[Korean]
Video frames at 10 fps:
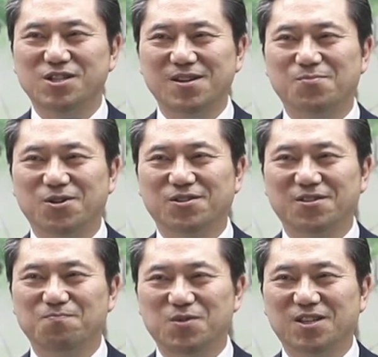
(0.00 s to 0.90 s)

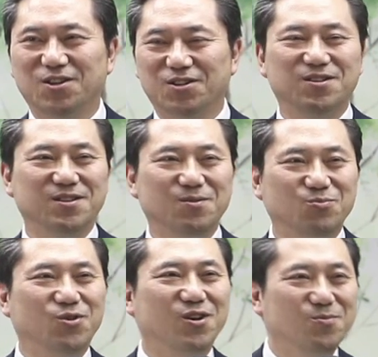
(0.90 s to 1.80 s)
먹는 비결은
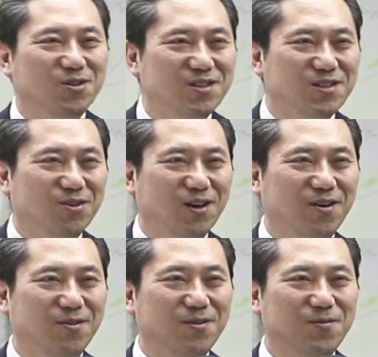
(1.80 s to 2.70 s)
뭘 먹는
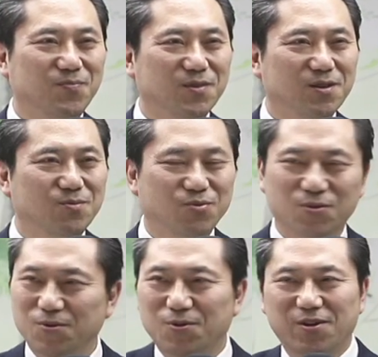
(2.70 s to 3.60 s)
거예요?
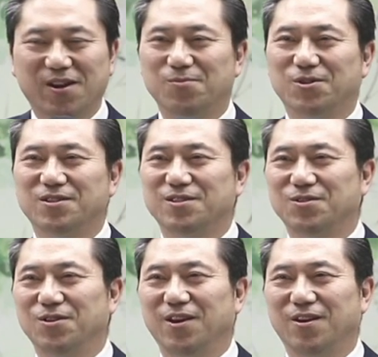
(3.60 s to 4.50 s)
브로콜리를 먹는
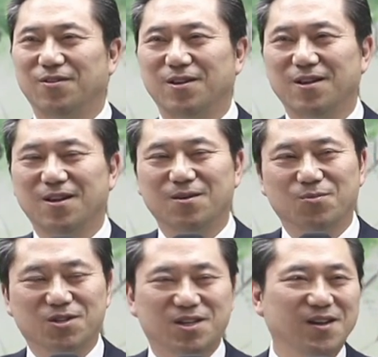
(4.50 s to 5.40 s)
거예요.
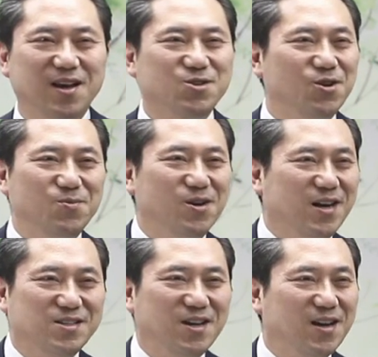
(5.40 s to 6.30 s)
뭐 길게
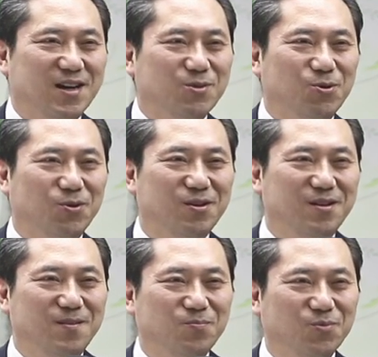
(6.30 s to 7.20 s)
설명하지 않아도
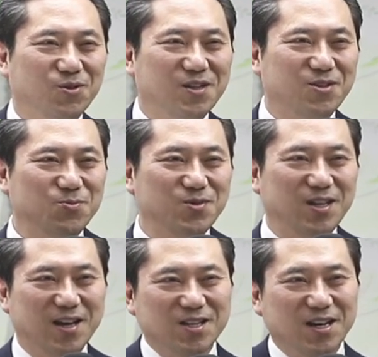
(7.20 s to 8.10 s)
뭔가 좀
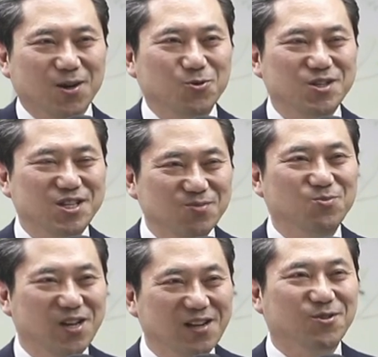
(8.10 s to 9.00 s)
예사로운
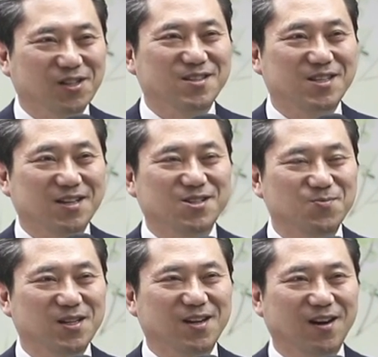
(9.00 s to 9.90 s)
식물일 것 같지
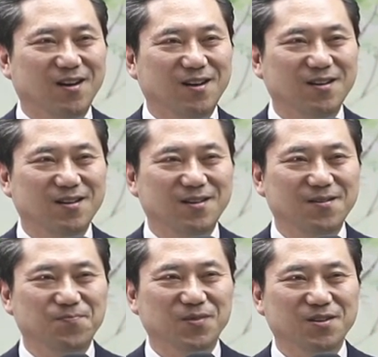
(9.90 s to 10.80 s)
않습니까?
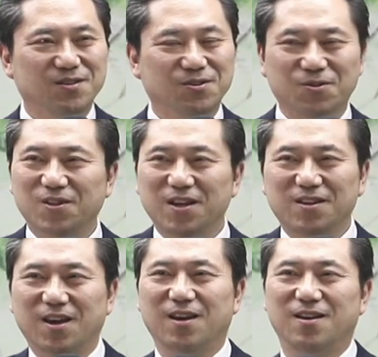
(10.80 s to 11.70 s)
그런데
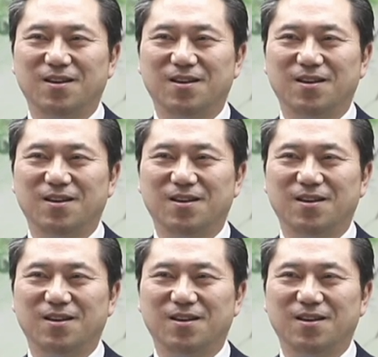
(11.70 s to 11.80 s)
이게